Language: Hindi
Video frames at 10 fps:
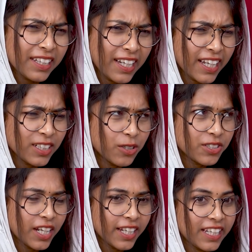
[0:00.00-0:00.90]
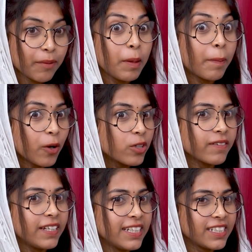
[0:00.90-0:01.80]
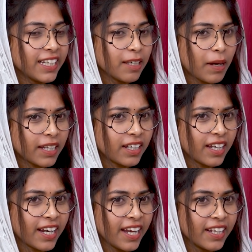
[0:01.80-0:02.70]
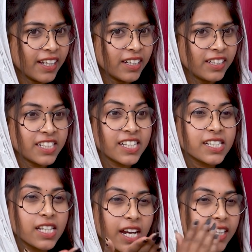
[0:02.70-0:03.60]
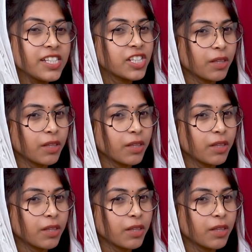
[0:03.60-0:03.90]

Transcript: इतना क्या सोचना ये अपने पड़ोस वाली अंजलि की बात कर रहा है जिसे सारा दिन